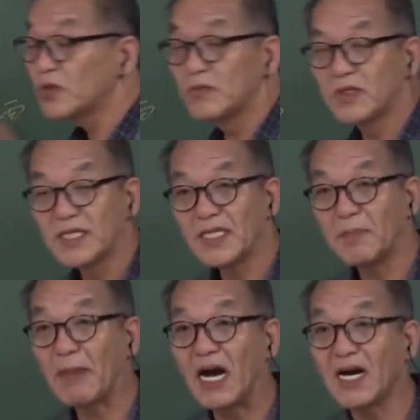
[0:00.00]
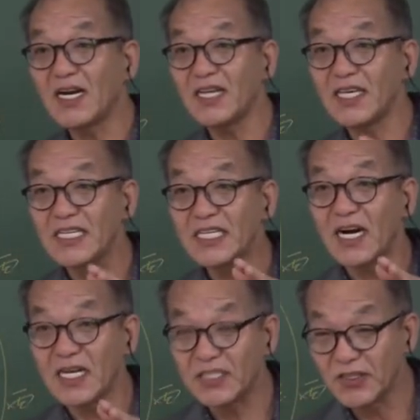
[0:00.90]
추분은 밤과 낮의
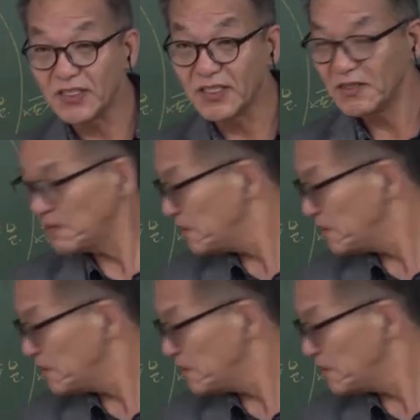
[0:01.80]
길이가 같이 그죠?